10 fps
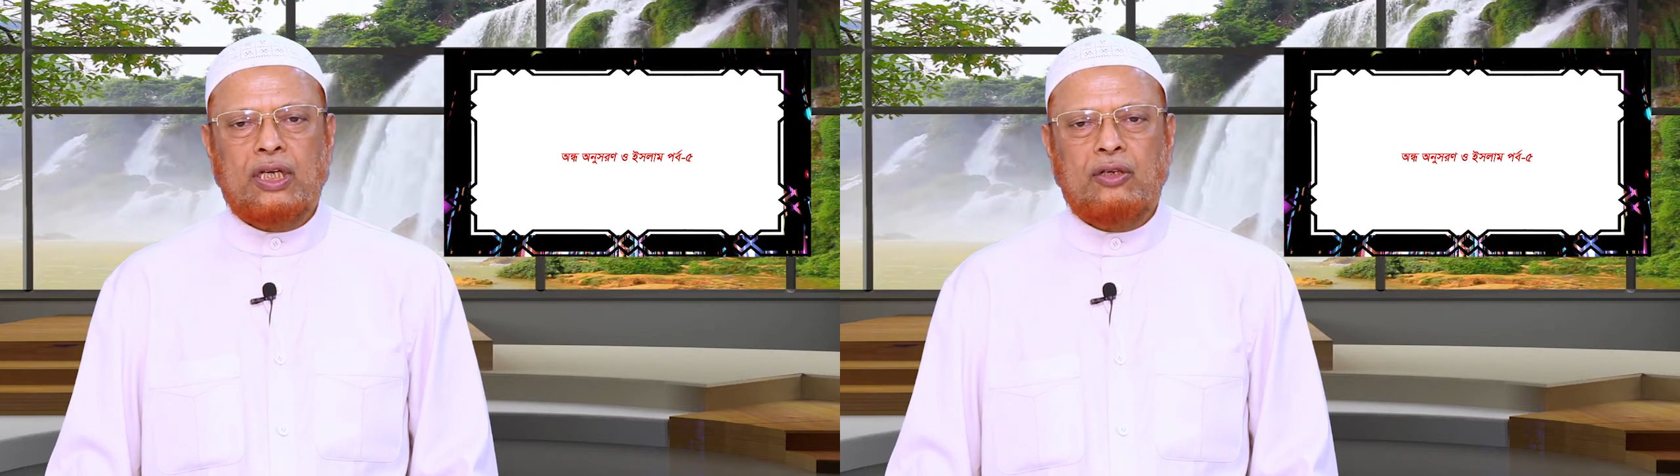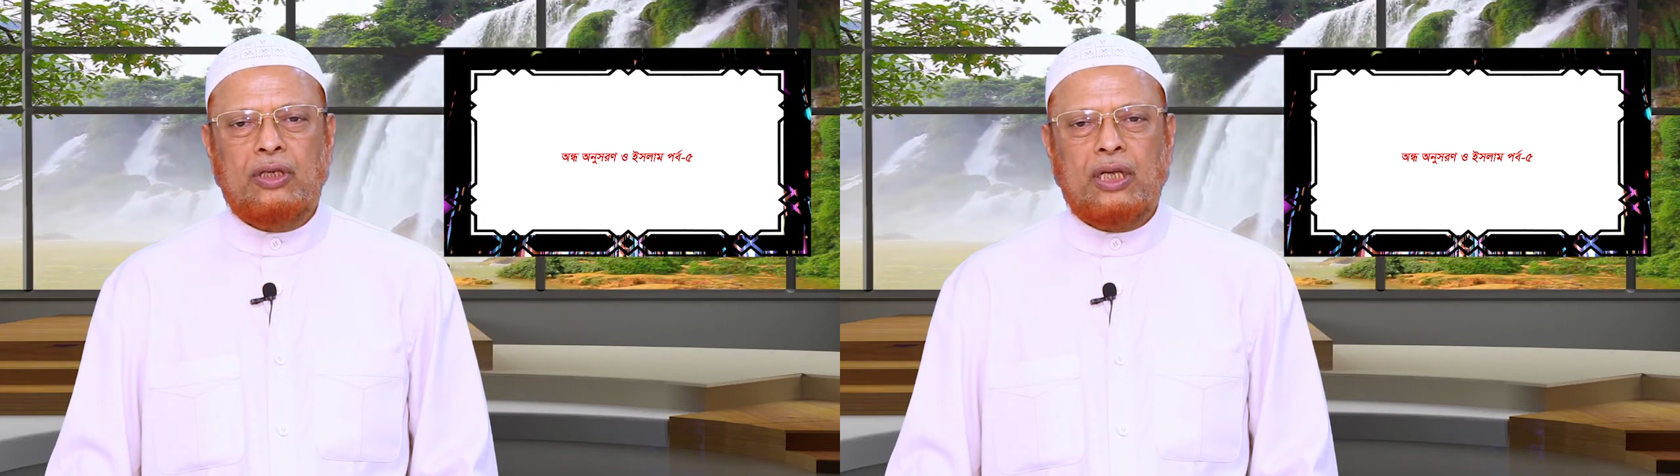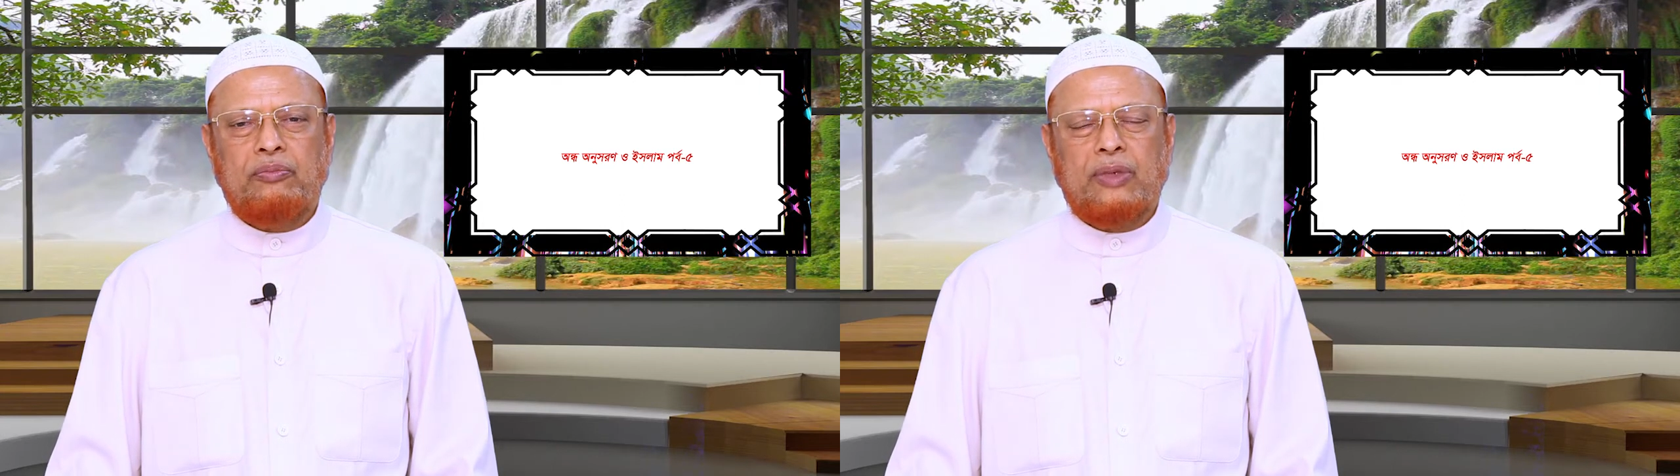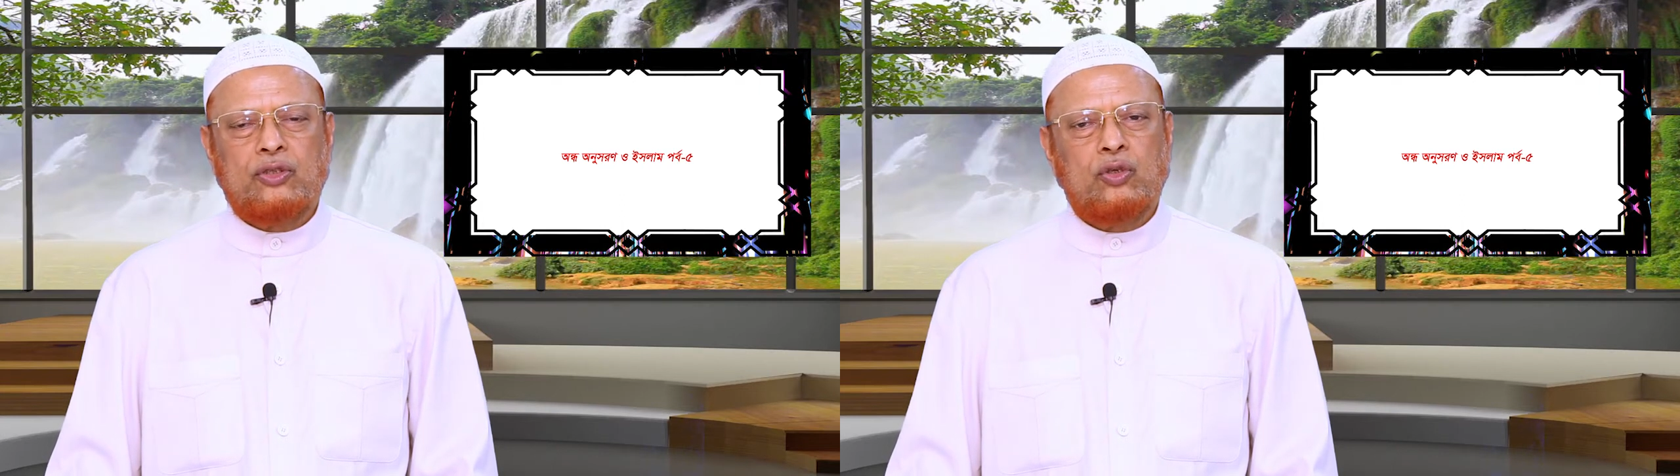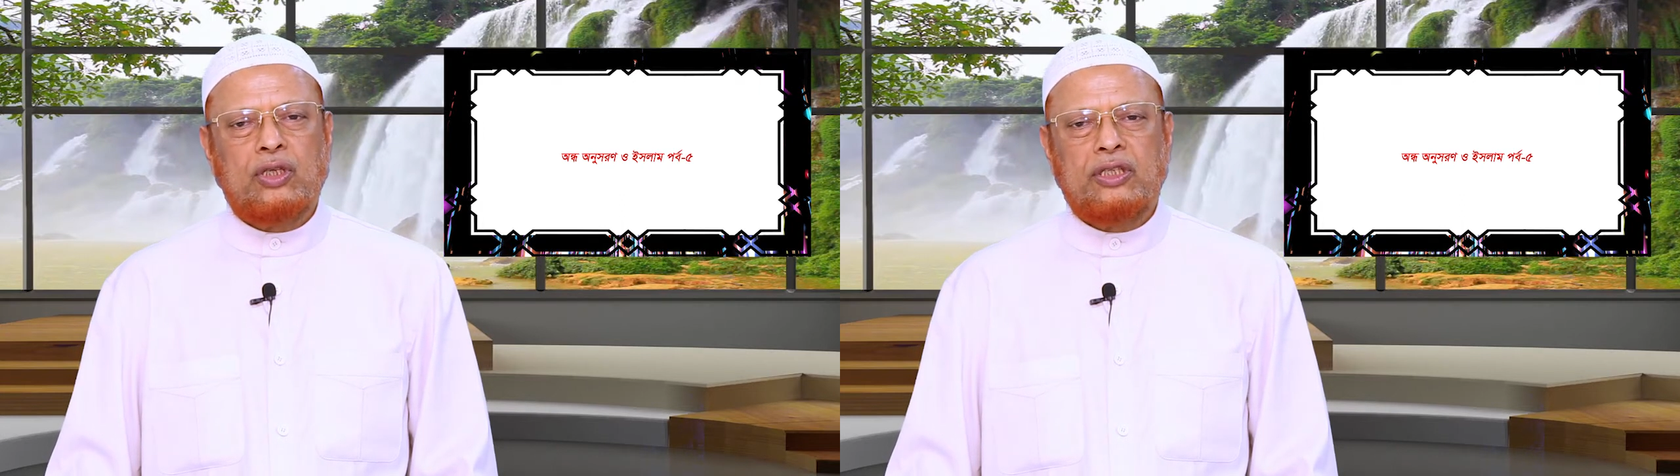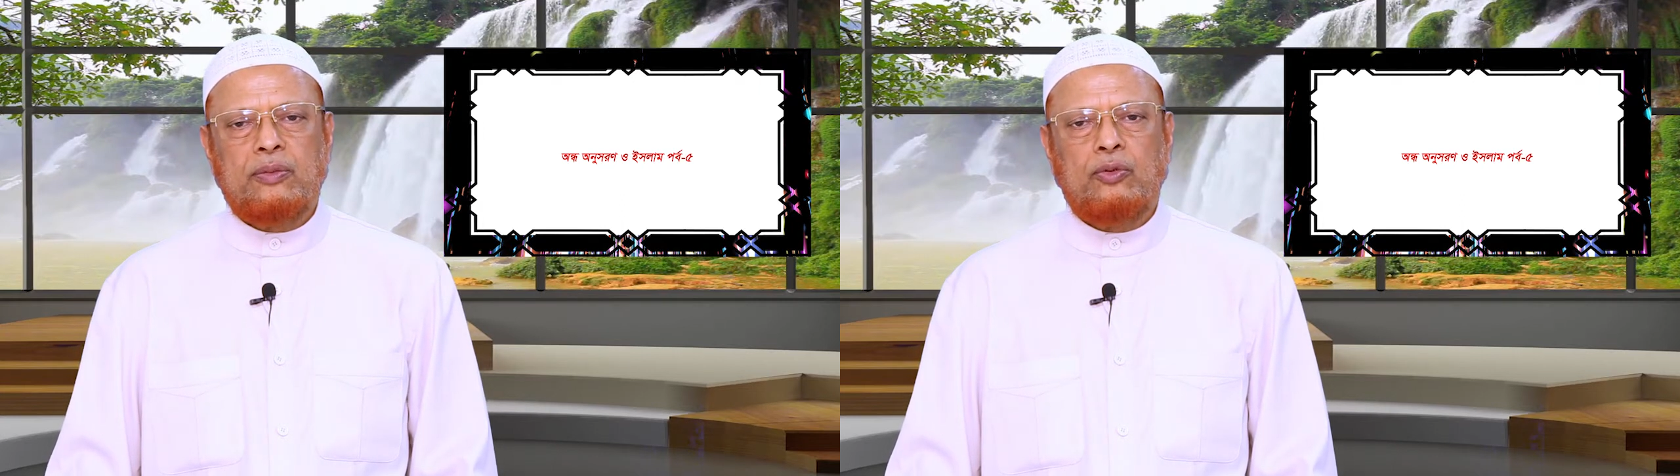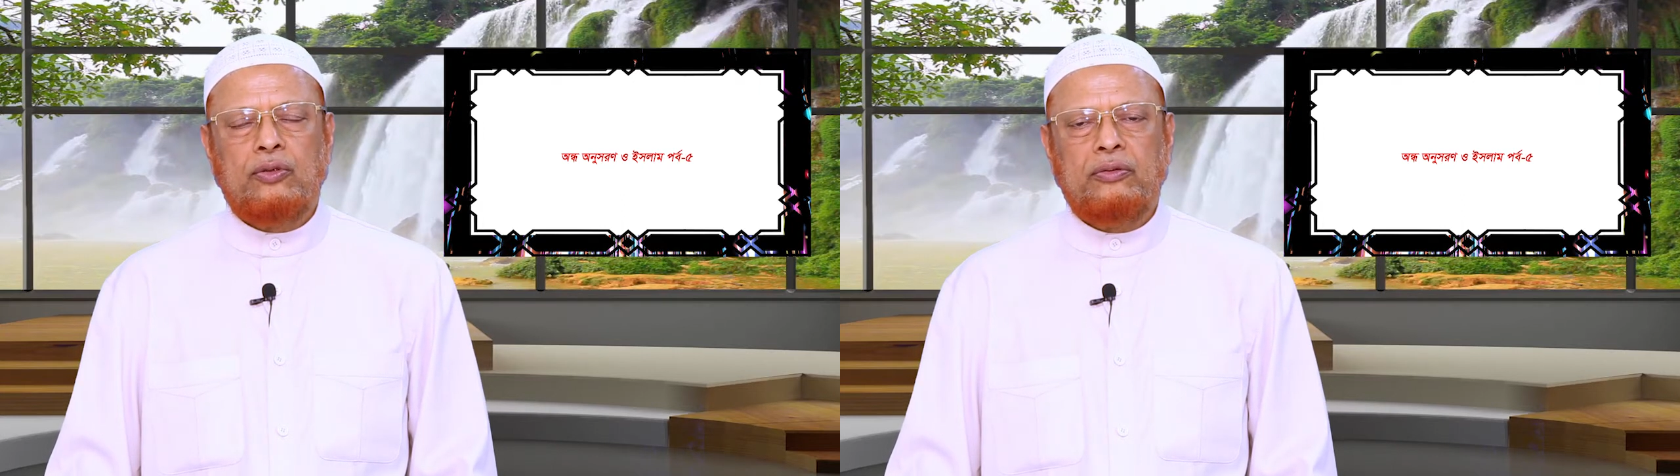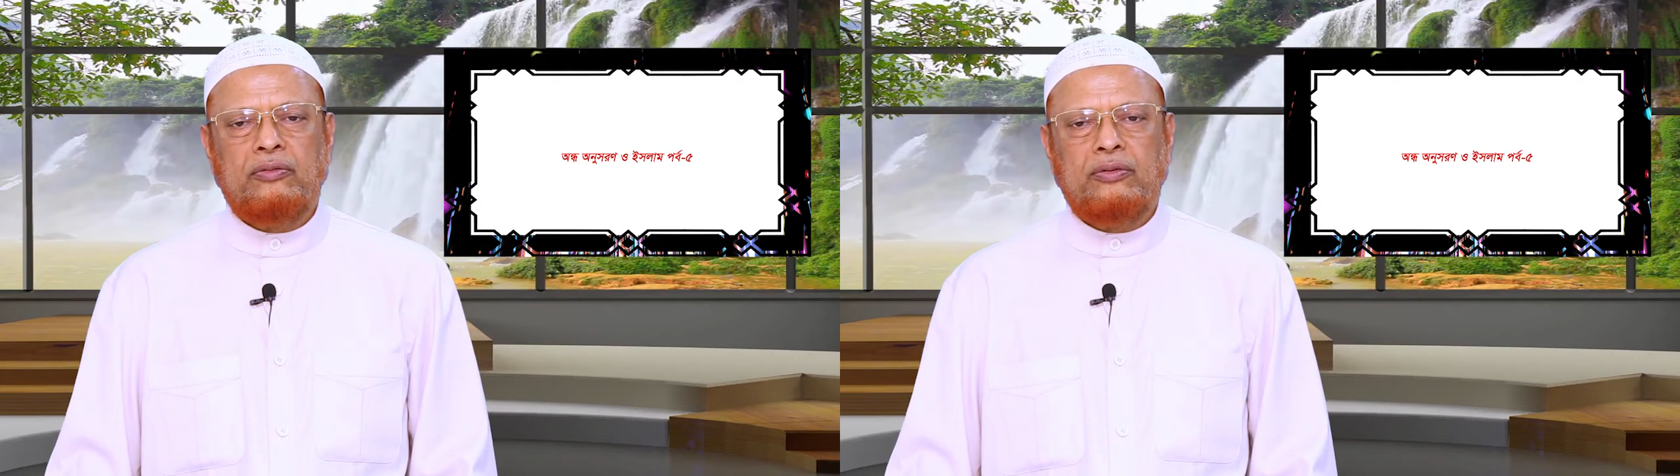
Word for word: কারণ ব্যস্ততার জীবন